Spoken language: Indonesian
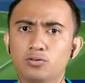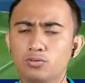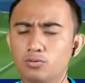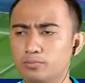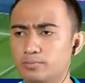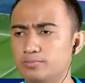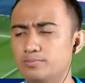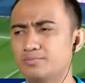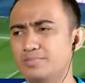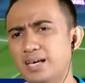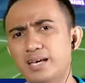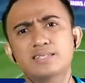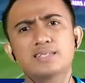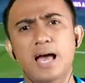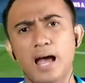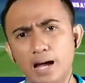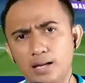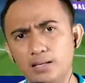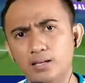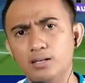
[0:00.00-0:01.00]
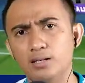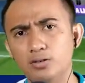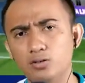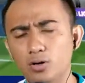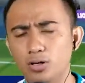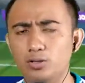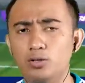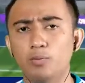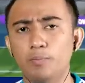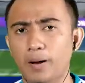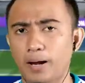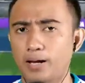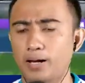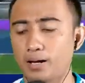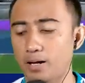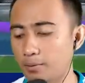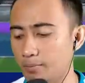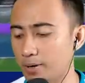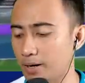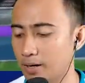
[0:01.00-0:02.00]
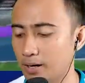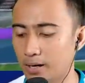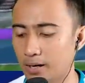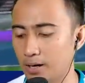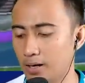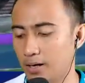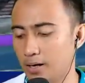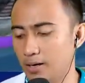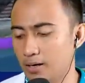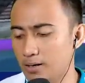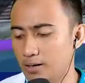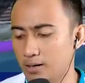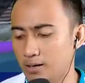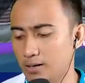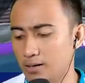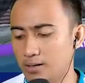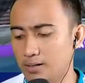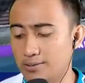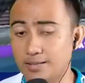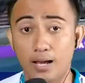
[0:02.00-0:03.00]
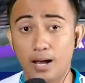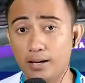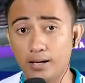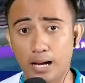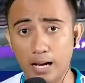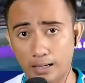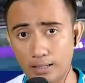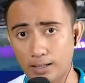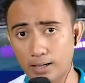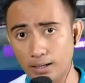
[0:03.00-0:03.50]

tuh biasa aja gitu atau pakai nama uh, sehari-hari